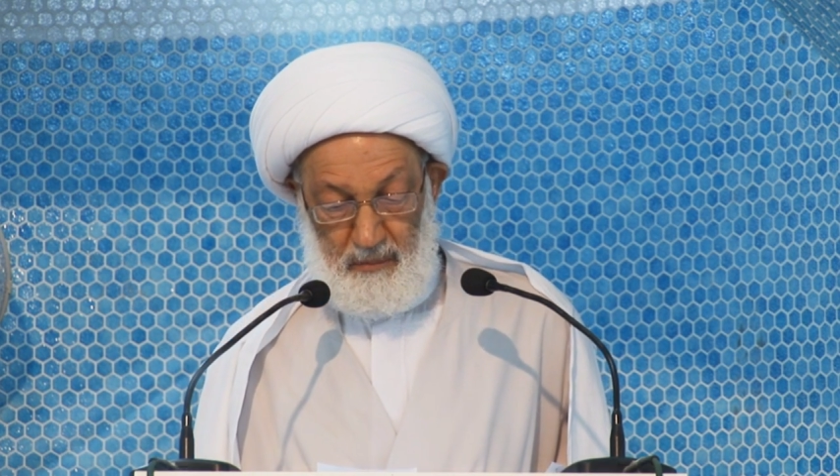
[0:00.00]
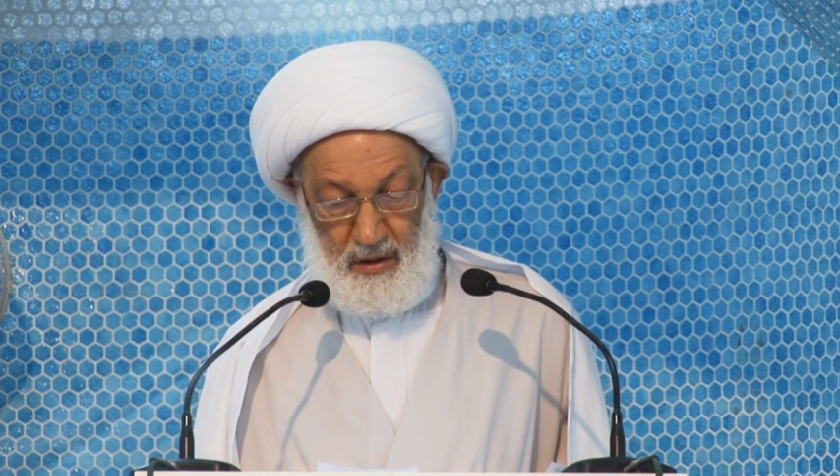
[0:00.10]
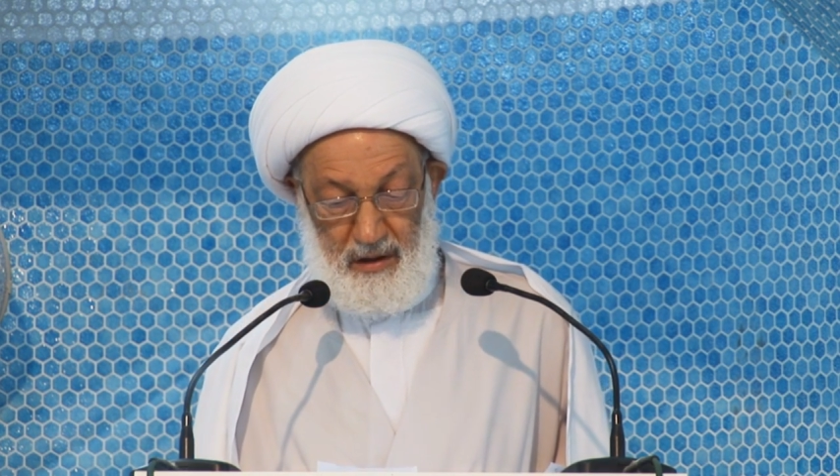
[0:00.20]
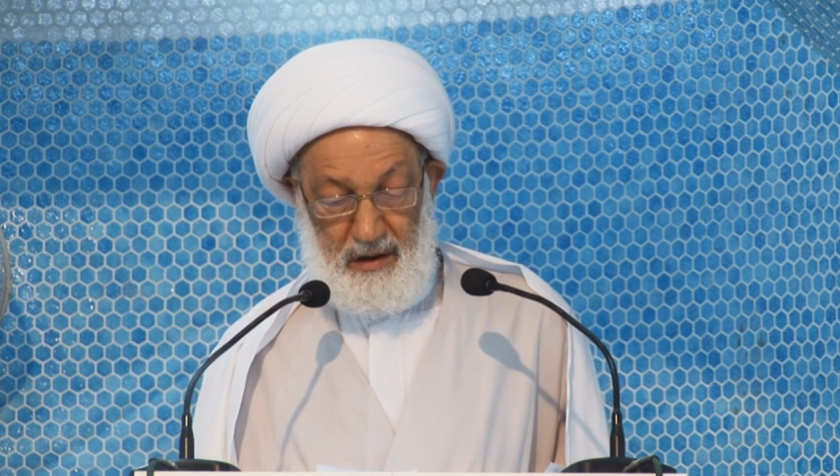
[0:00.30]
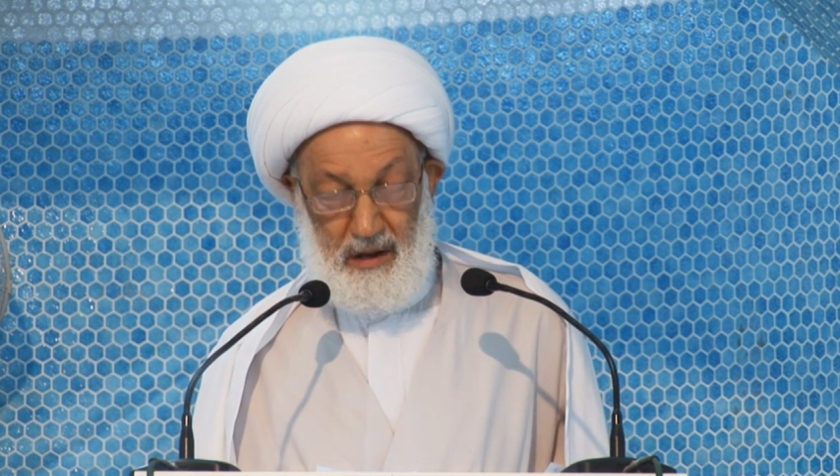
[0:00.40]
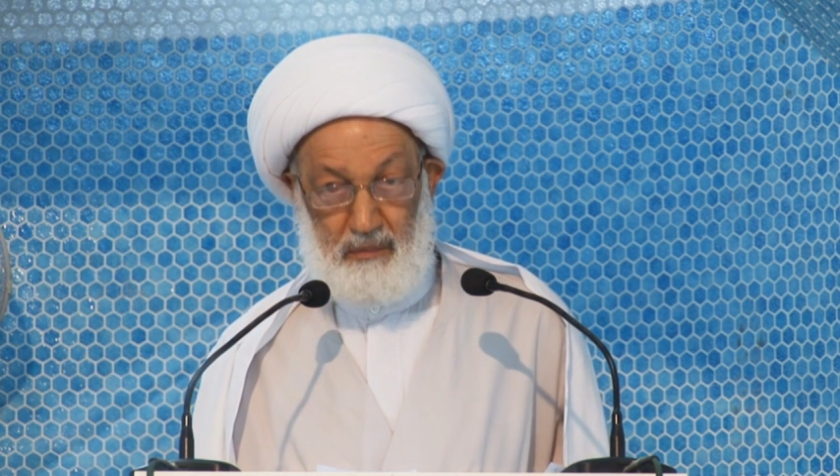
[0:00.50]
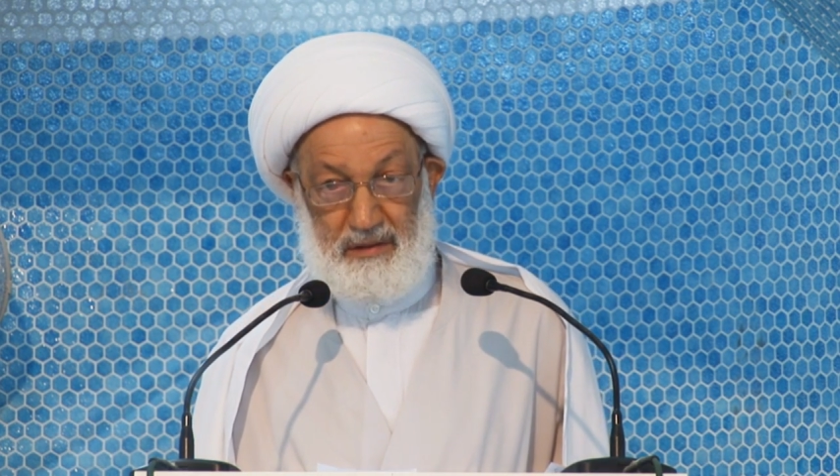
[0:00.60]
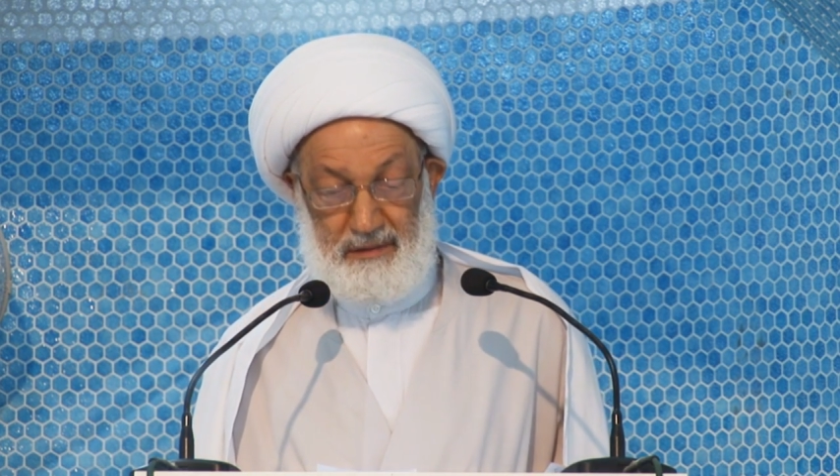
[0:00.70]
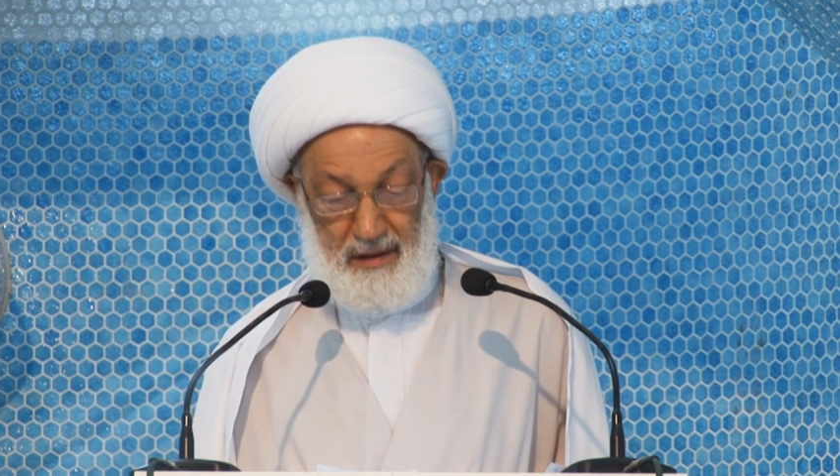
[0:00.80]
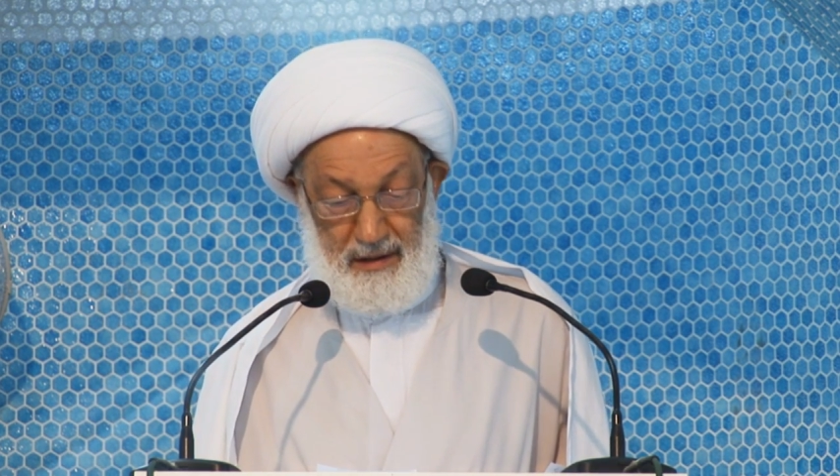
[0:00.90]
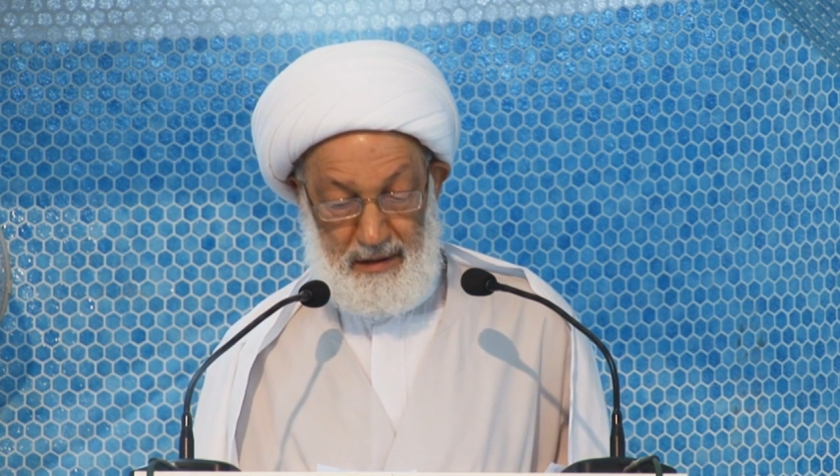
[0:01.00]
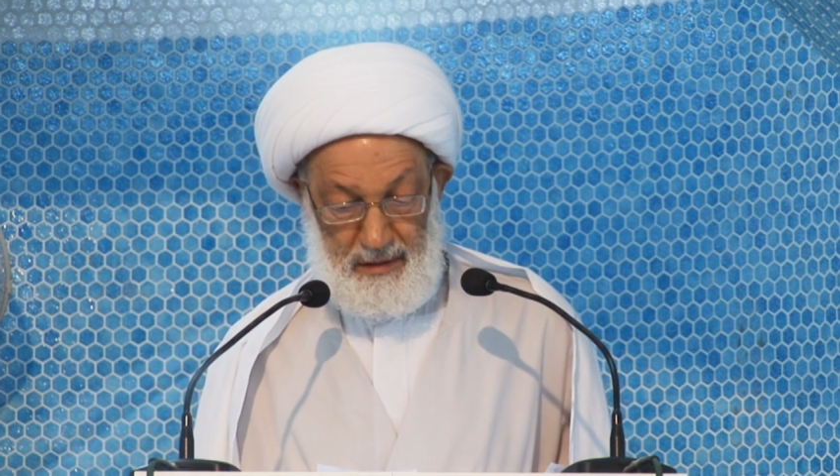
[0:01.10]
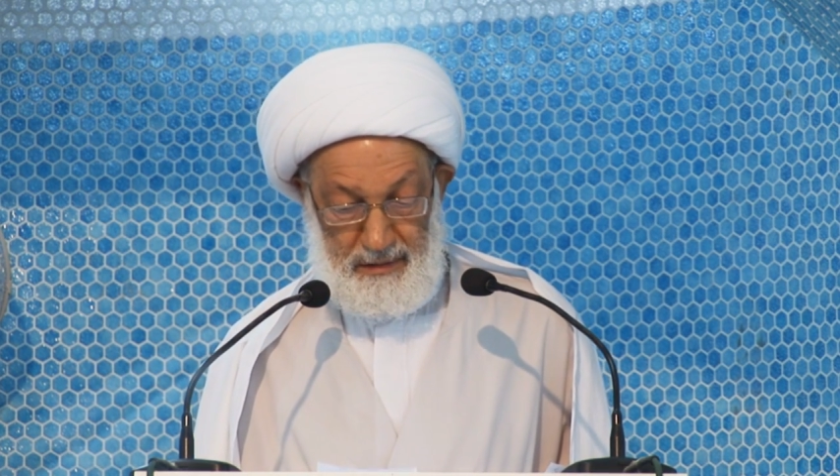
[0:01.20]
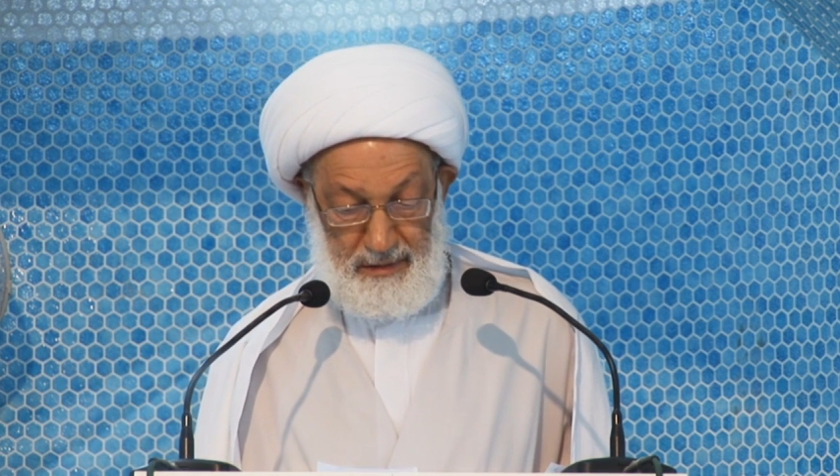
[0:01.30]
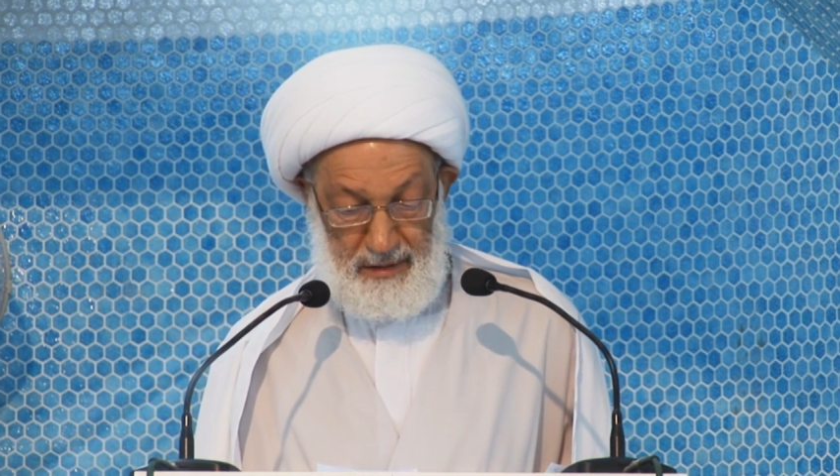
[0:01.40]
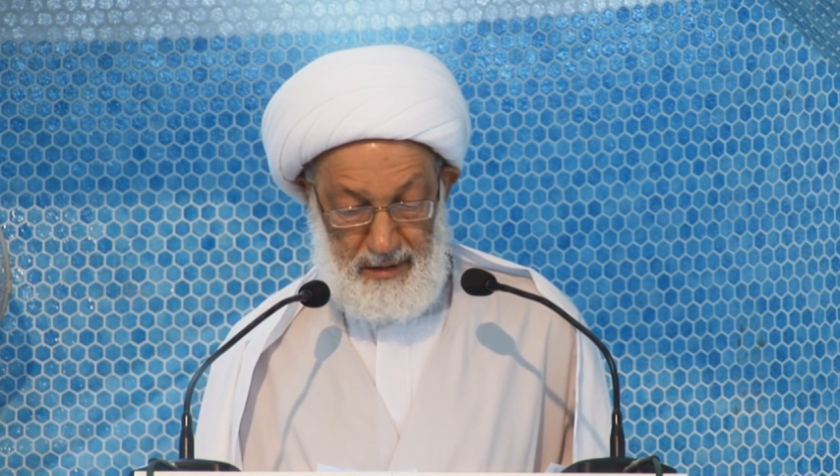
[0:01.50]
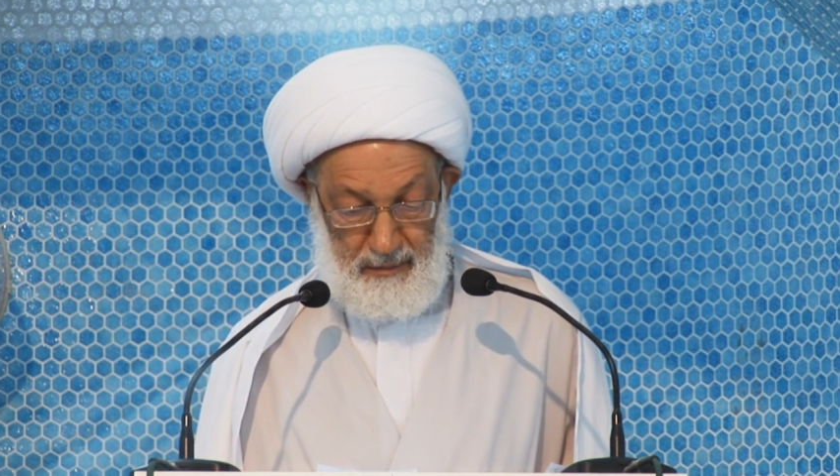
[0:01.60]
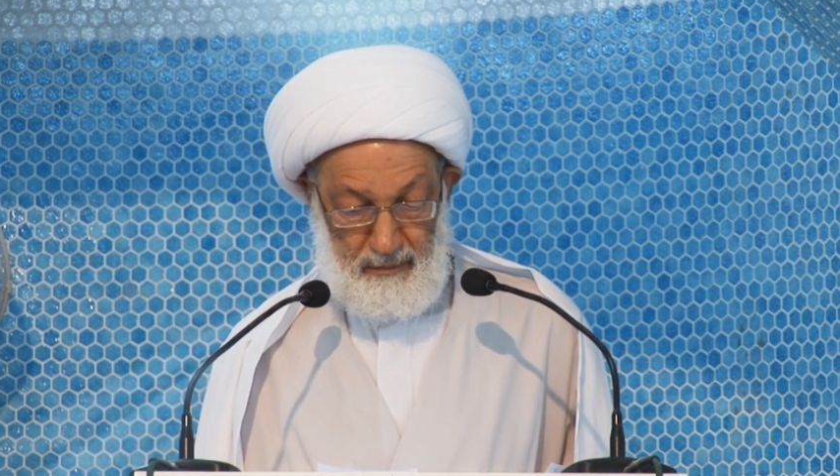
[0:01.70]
بإعلام داخلي